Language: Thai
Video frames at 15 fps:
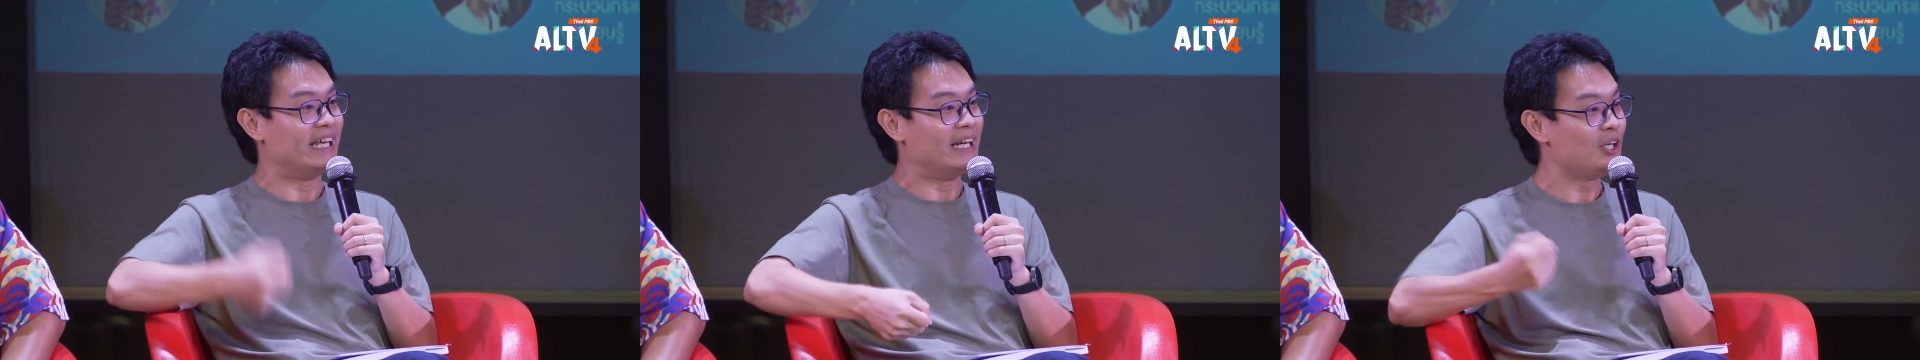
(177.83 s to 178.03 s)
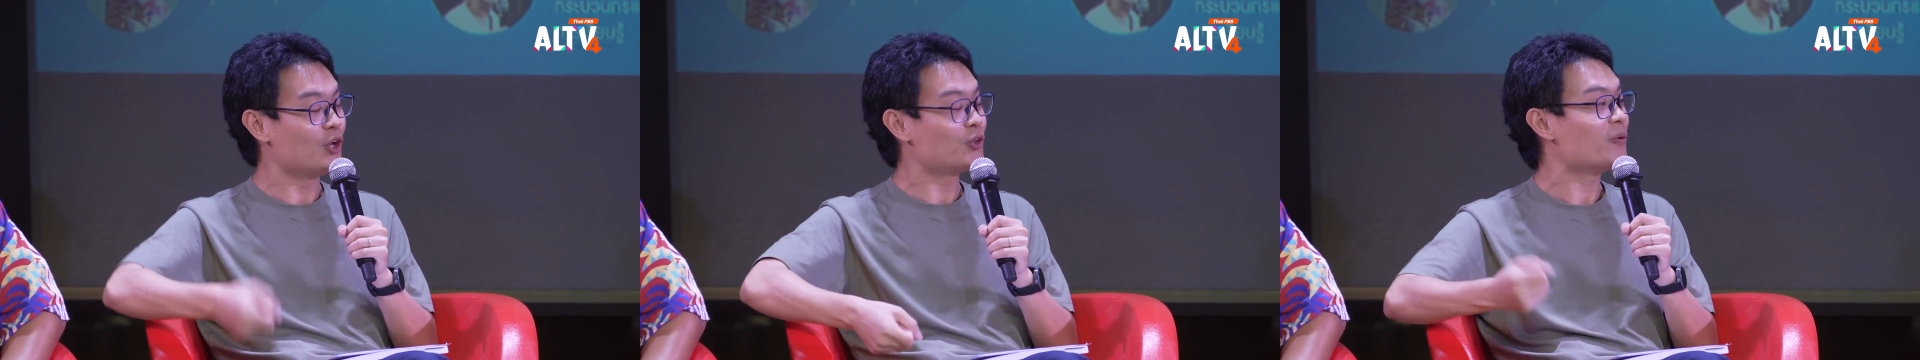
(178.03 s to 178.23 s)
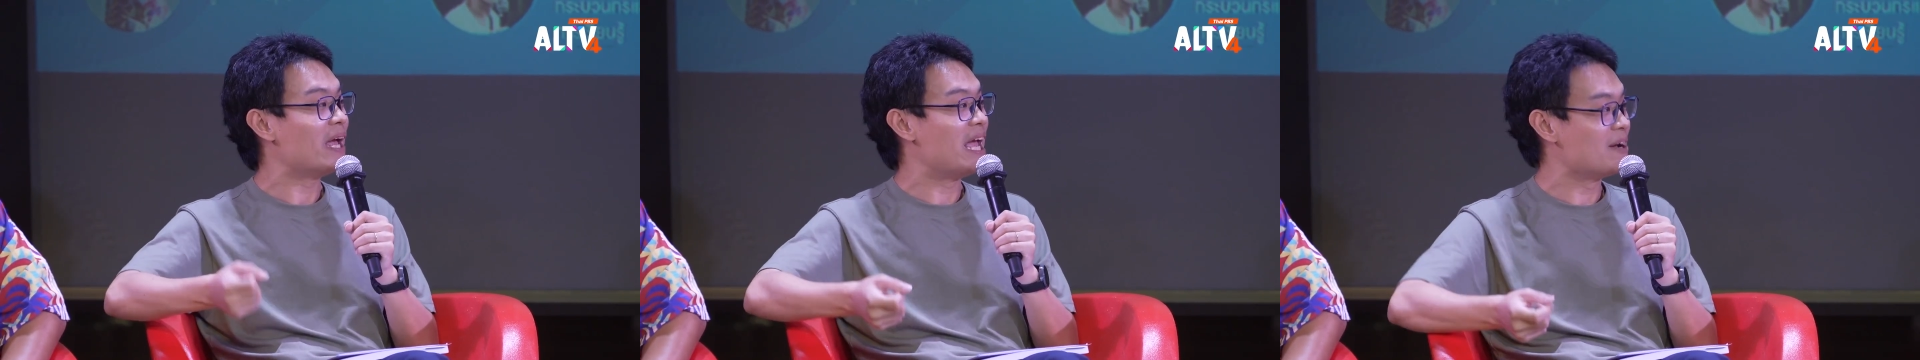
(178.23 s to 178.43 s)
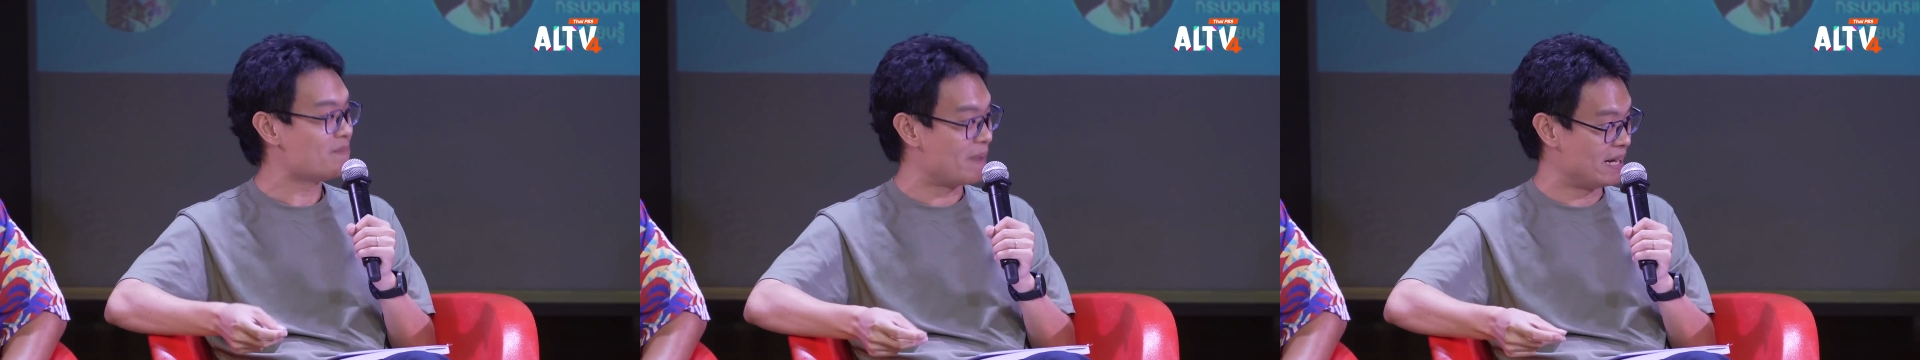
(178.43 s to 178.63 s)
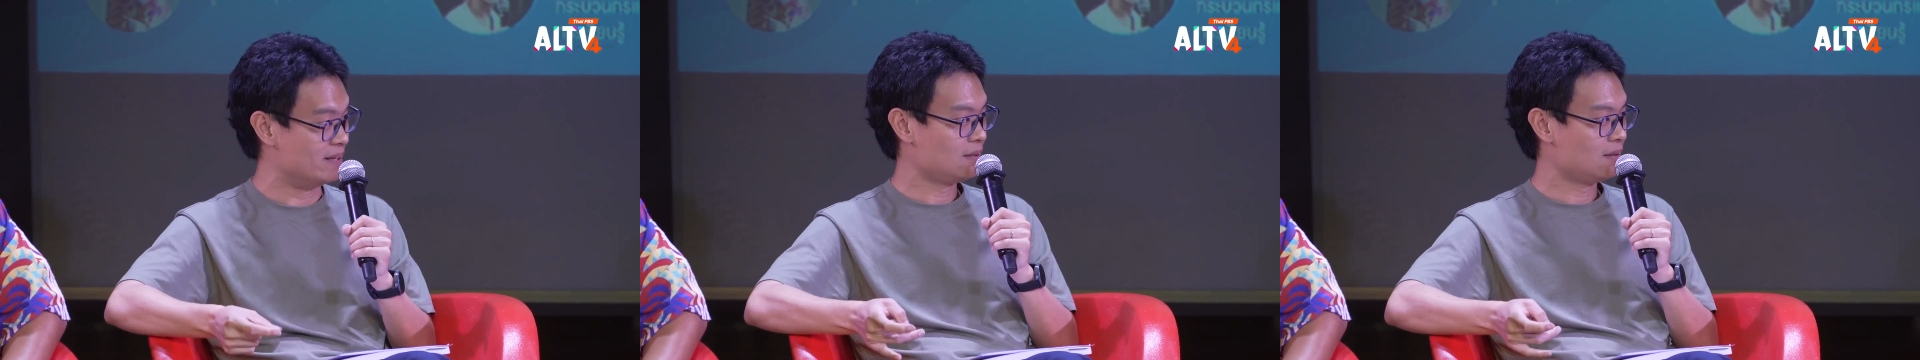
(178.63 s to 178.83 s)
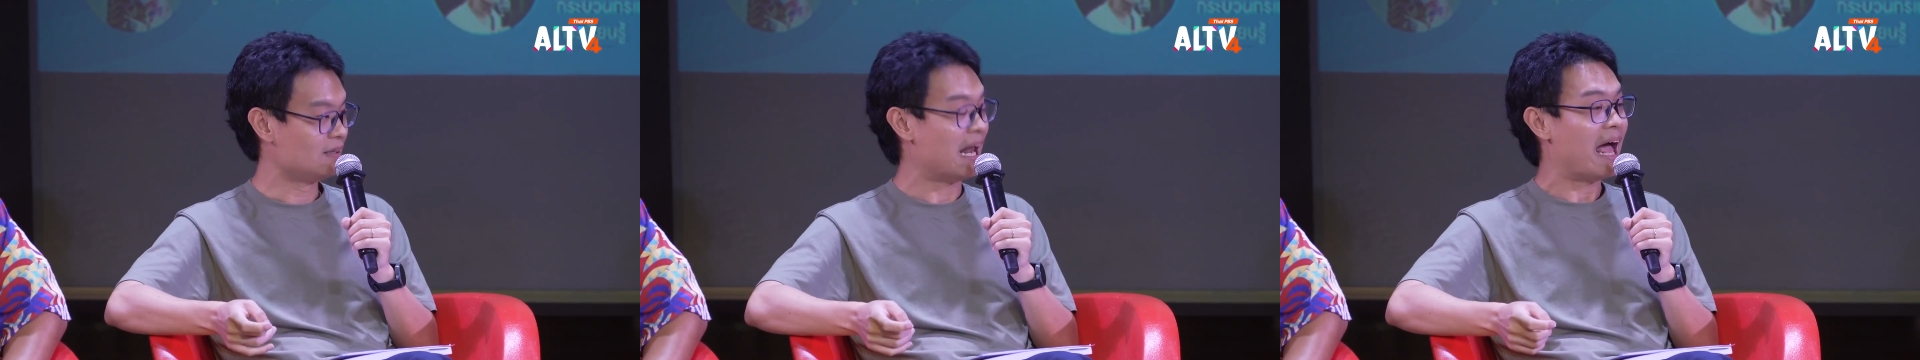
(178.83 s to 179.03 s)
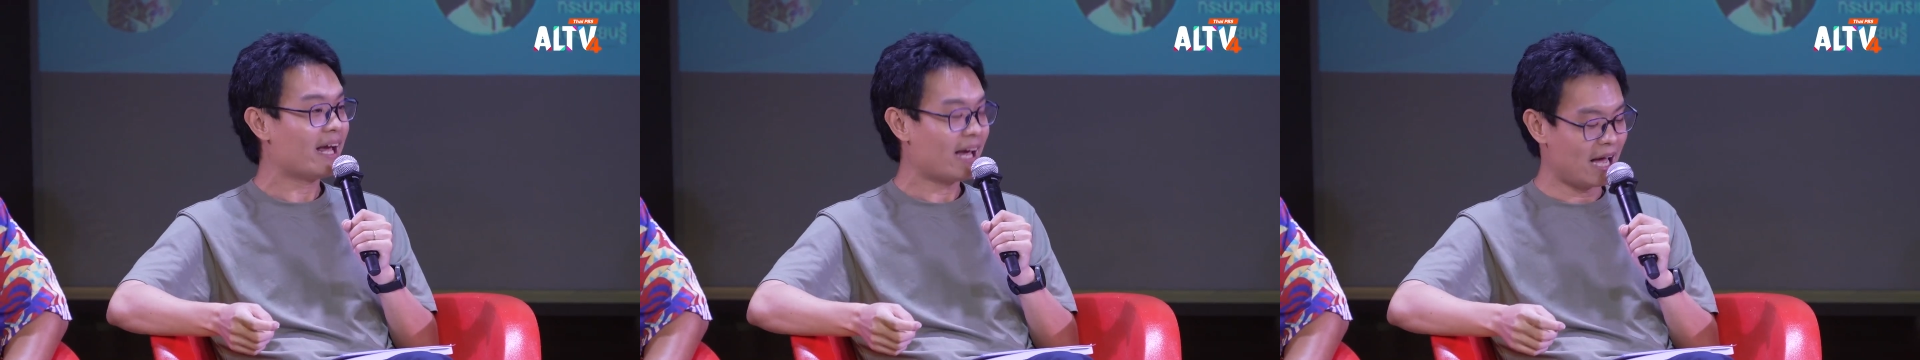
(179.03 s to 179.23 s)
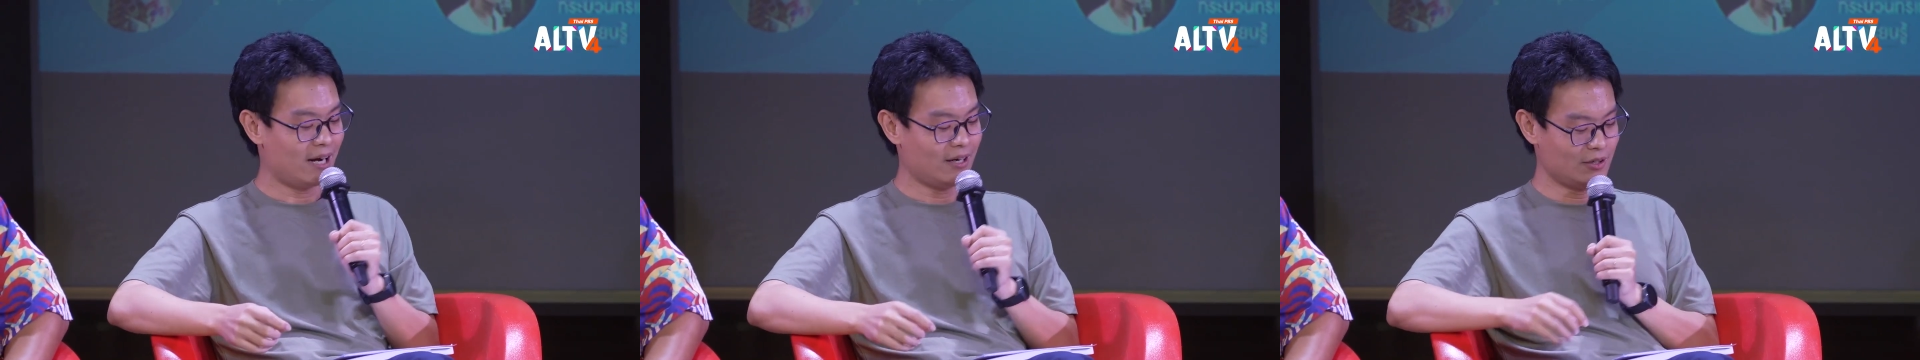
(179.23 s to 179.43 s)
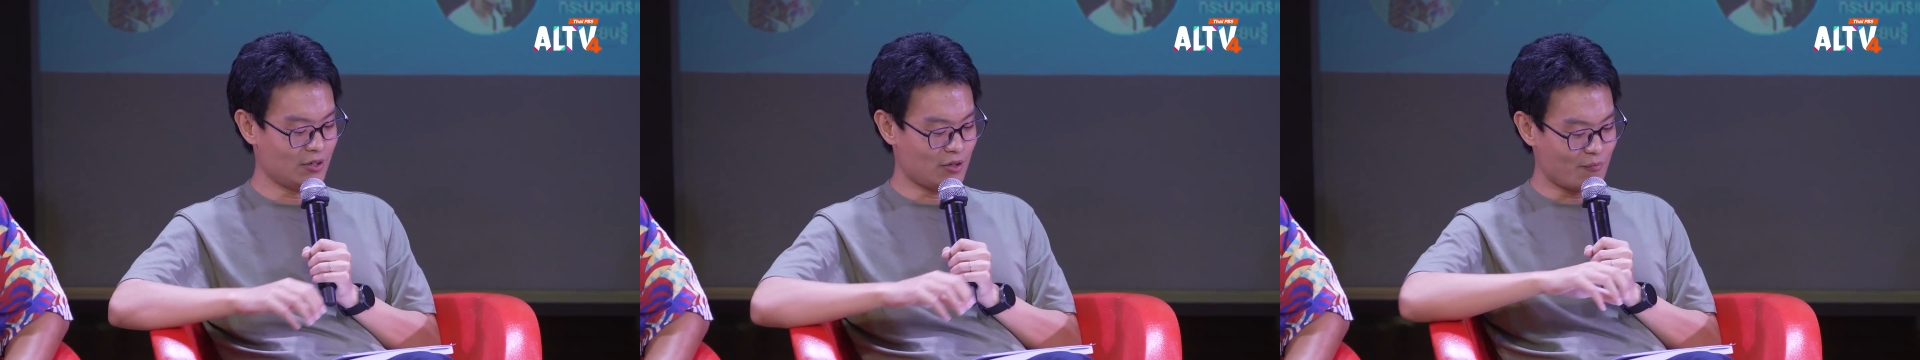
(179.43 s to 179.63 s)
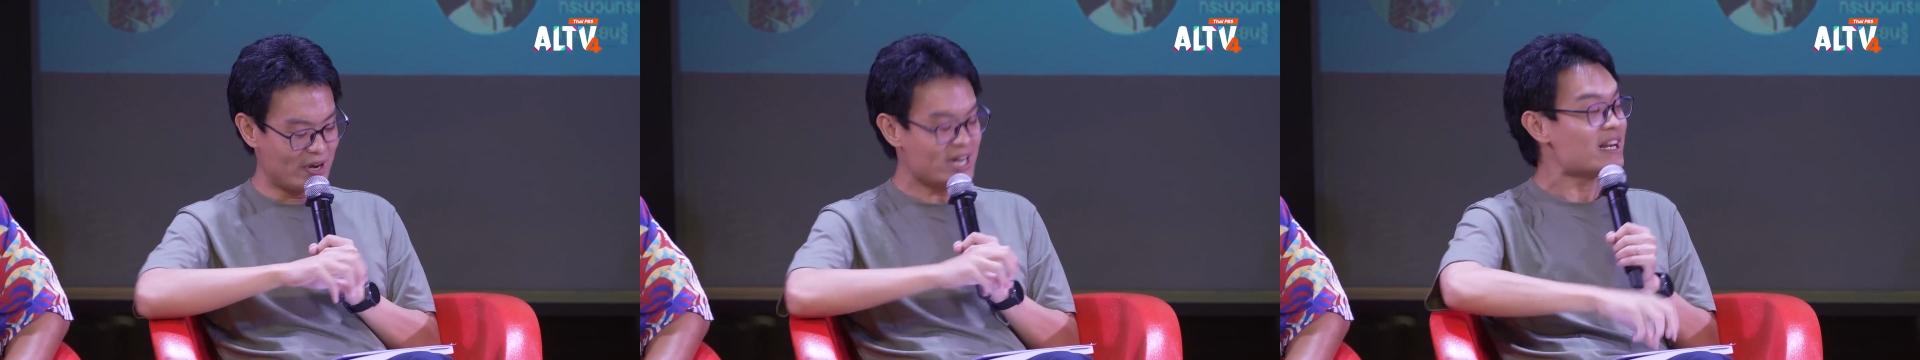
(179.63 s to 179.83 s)
คิดด้วยตัวเองเป็นหลายครั้ง
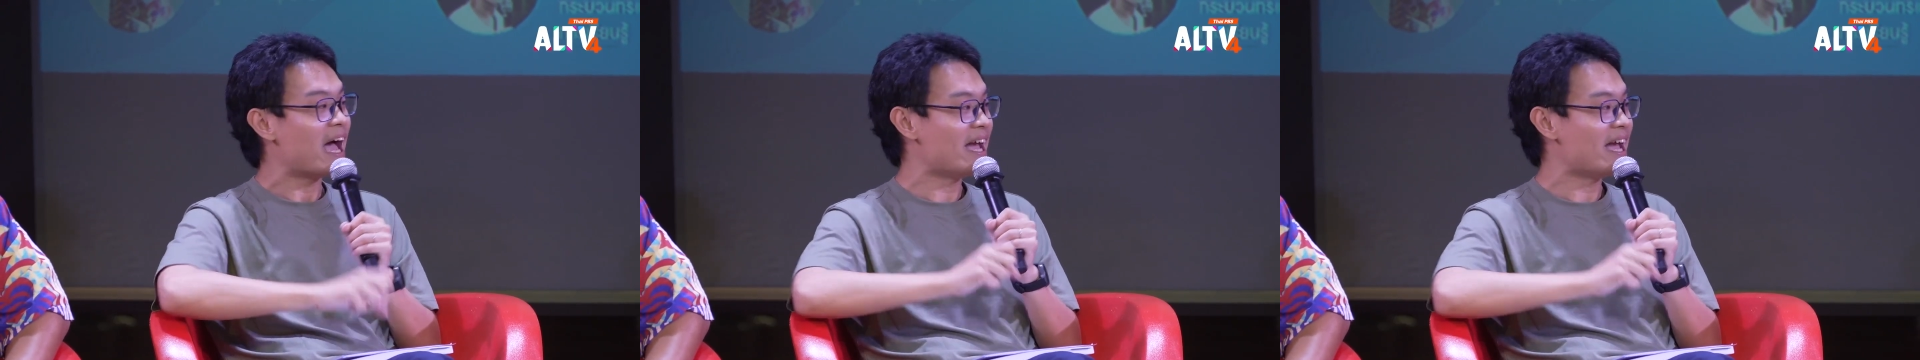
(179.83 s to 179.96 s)
วินัย